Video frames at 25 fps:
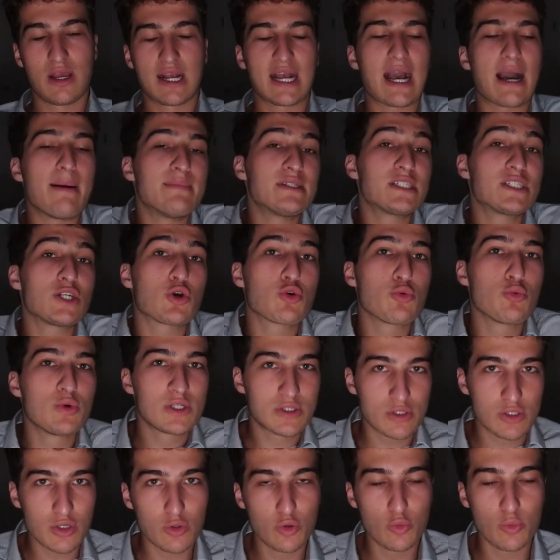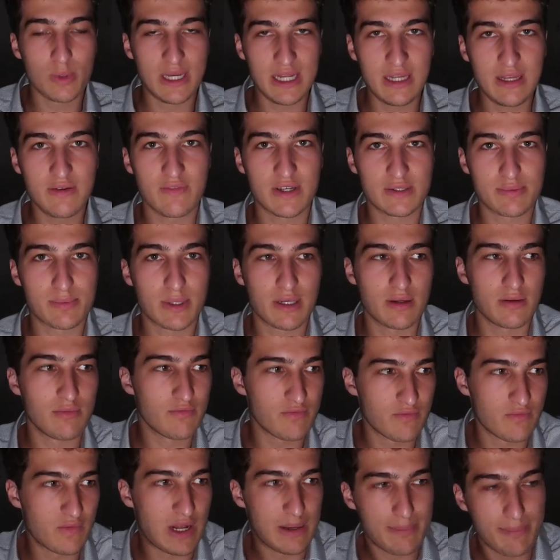Kann man sich auch über, überlegen, was man
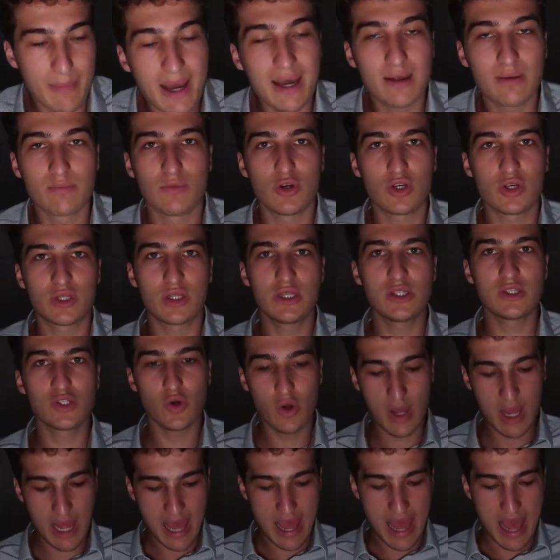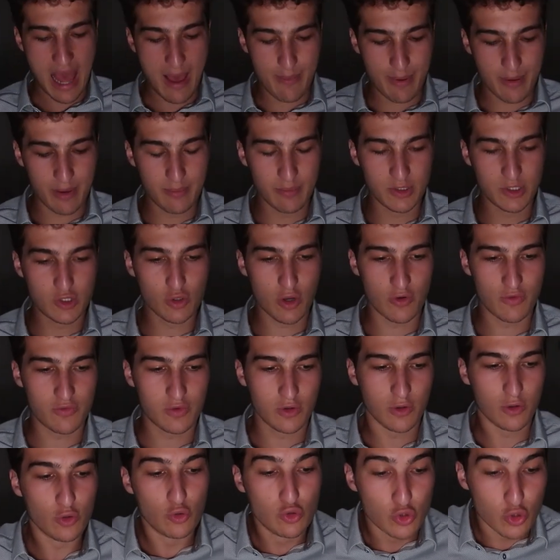halt machen möchte, so, aber in Bezug
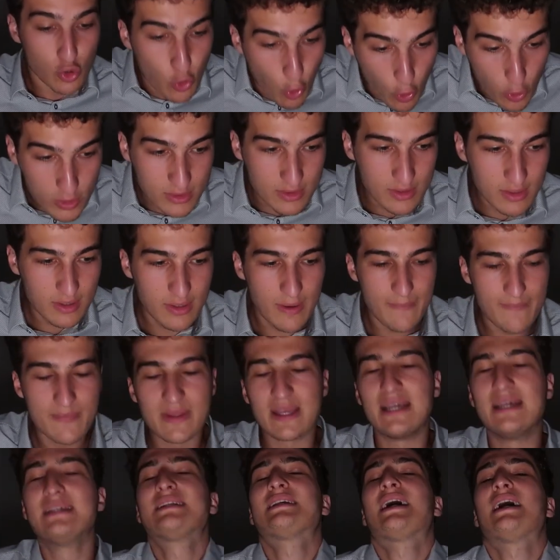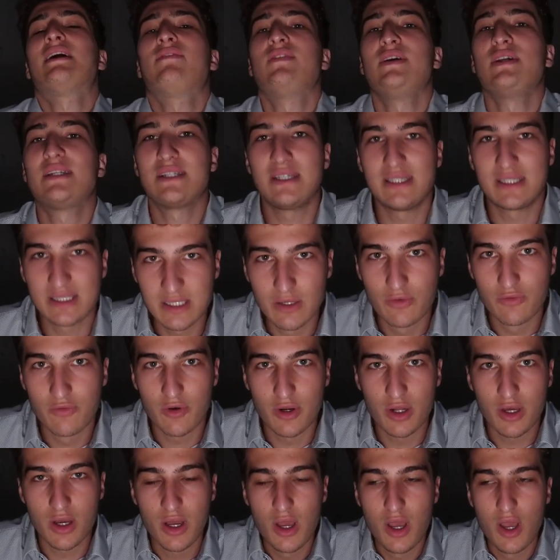auf gute Noten ist halt wesentlich
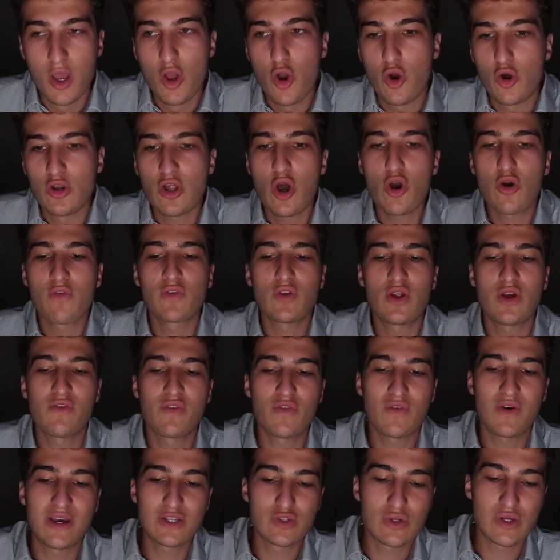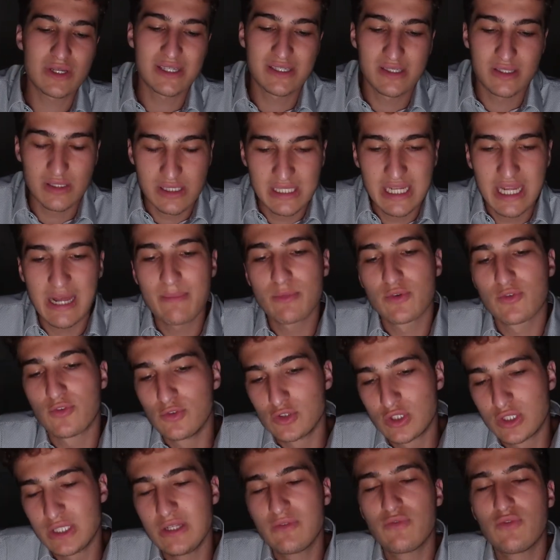sinnvoller. Und auch wenn du einfach weißt, du hast ein System, es
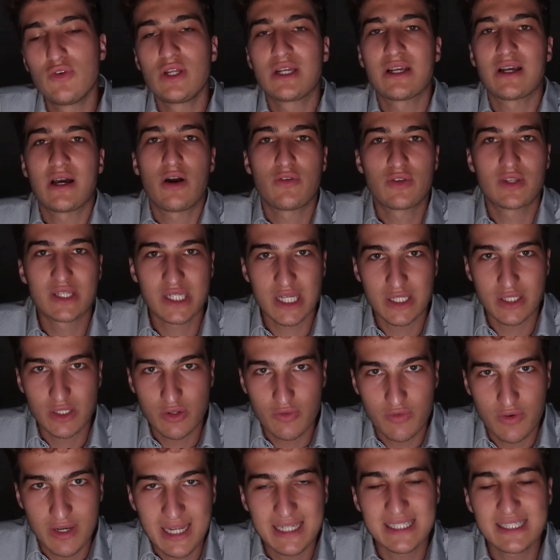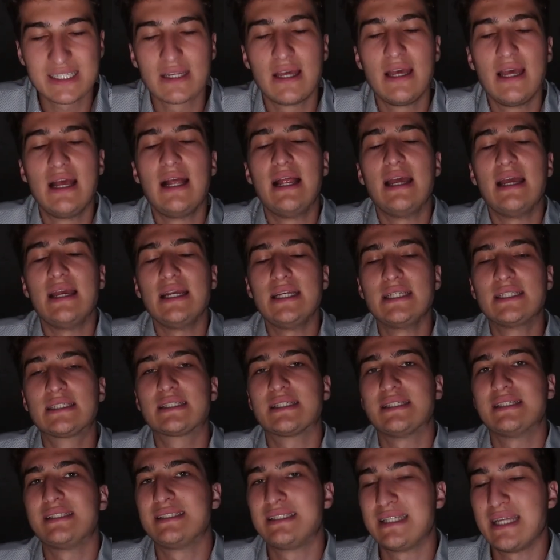funktioniert für dich, auf das kannst du dich verlassen, ist
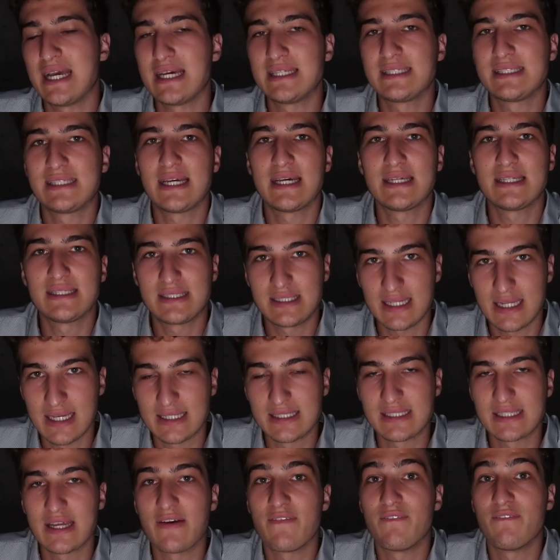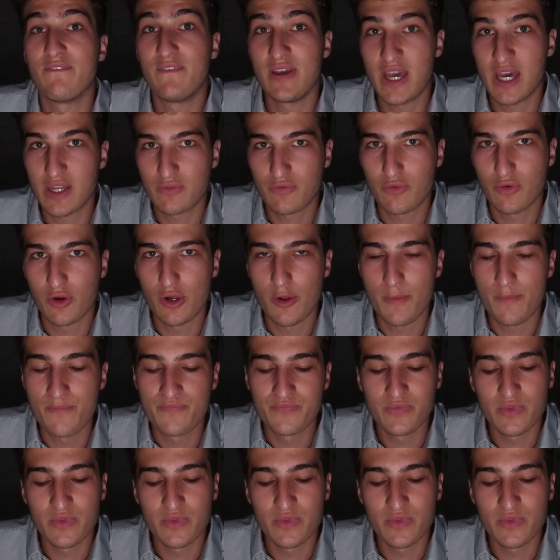sehr, sehr, sehr, sehr wertvoll.